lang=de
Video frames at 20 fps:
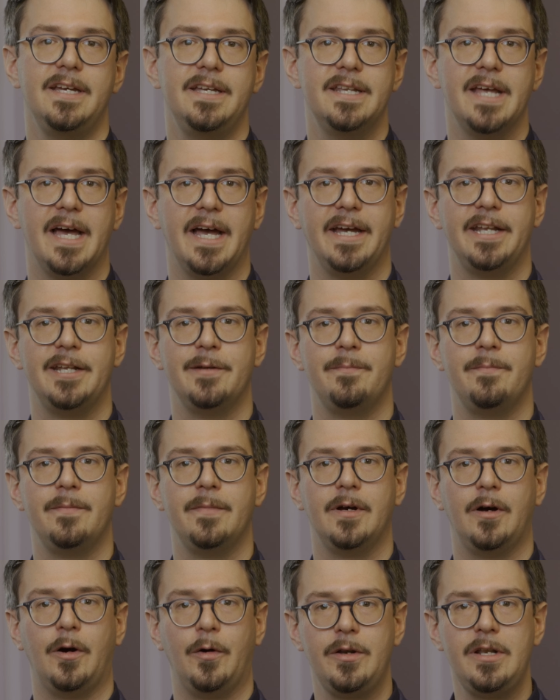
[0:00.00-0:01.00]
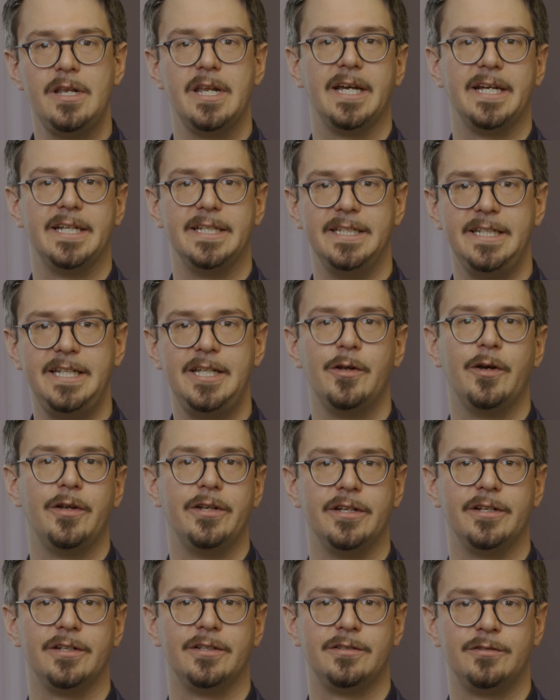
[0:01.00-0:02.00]
in einem
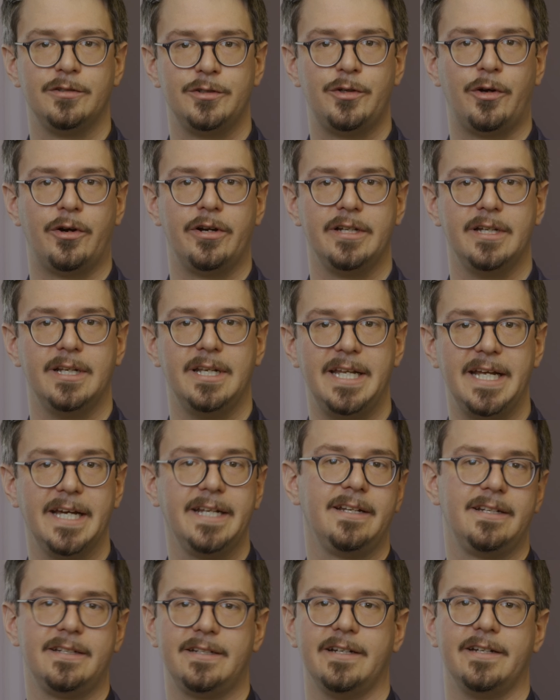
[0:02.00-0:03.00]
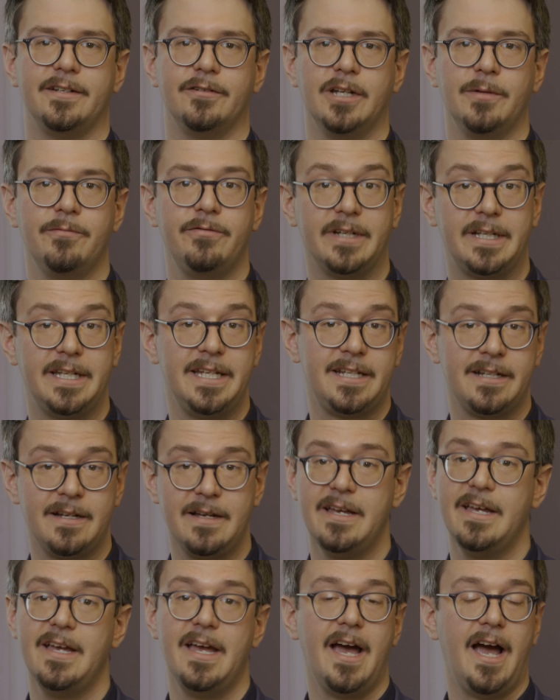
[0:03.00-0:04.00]
Online-E-Learning-Tutorial lernen kann. Und haben
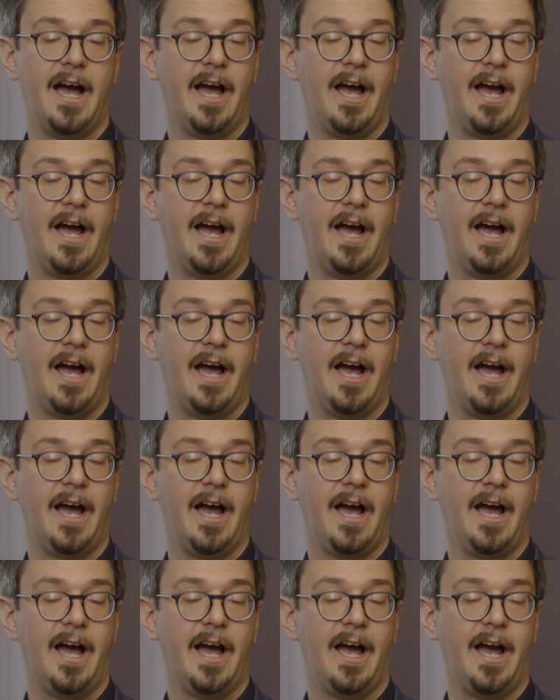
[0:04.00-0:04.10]
verglichen